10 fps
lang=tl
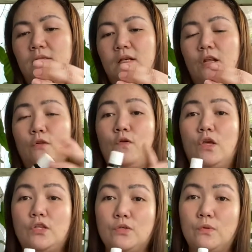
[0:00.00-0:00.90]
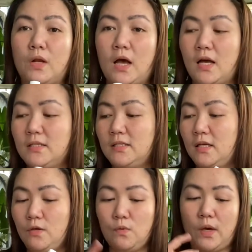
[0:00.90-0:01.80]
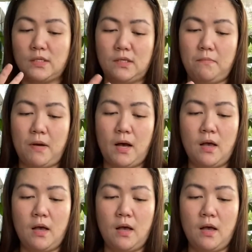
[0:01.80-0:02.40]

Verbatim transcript: Ganito yung itsura kasi sa US iba